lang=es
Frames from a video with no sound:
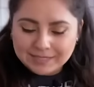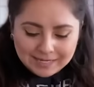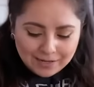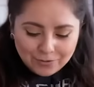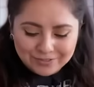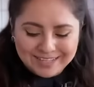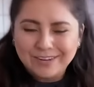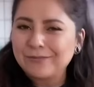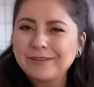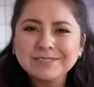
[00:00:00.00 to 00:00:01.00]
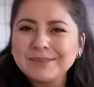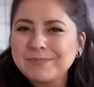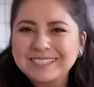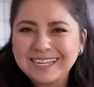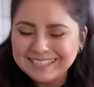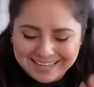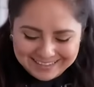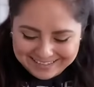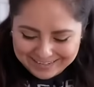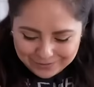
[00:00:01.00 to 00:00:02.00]
a empezar a cortarlo. Vamos a empezar
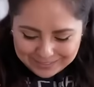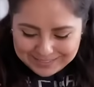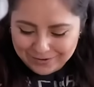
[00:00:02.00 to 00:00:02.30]
ya directo